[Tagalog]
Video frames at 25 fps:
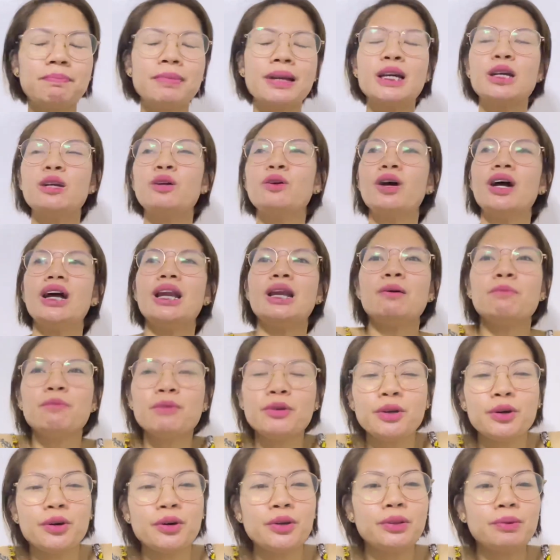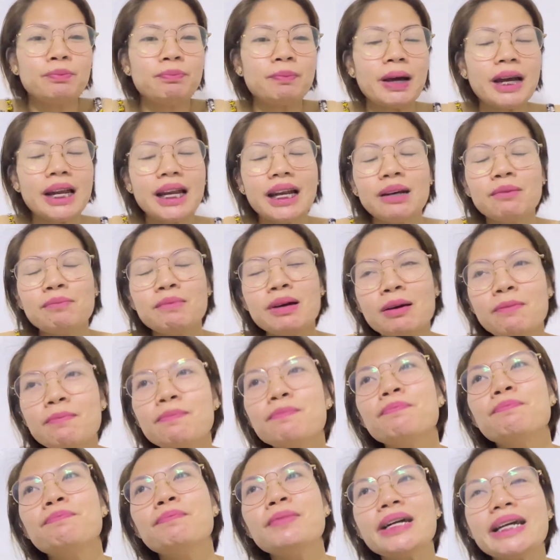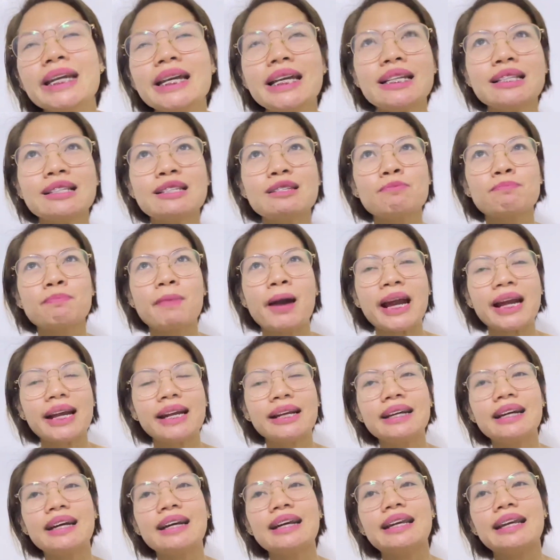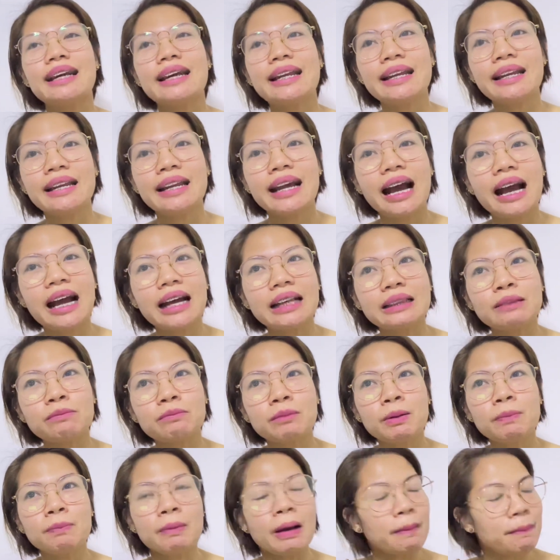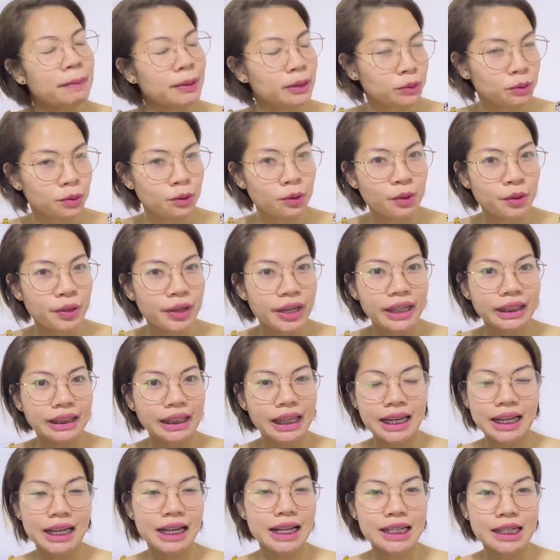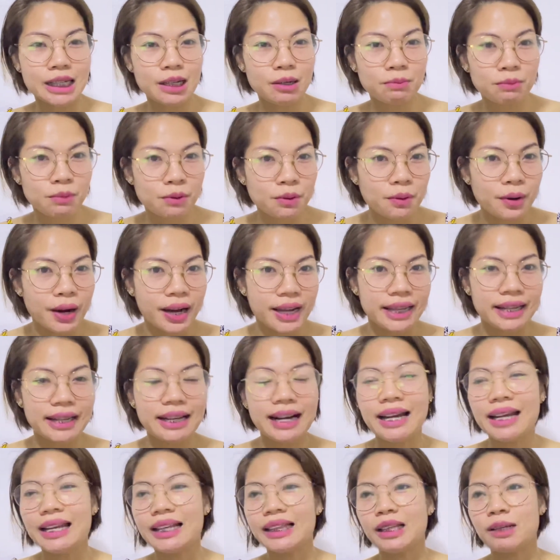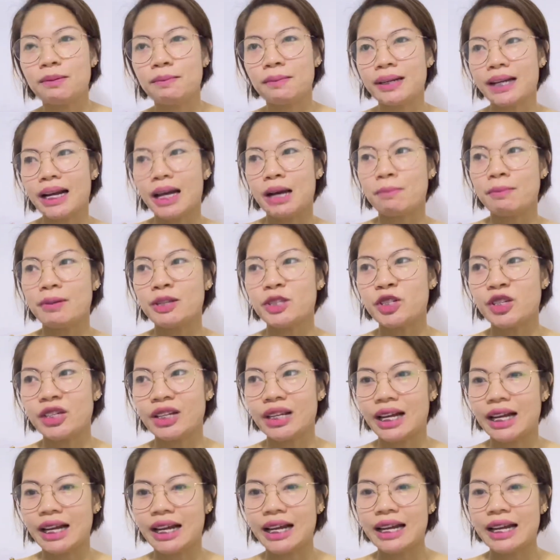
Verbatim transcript: Pero alam mo yon parang ma may inspire ka rin at magpapatuloy ka talaga sa buhay kahit na marami dyan na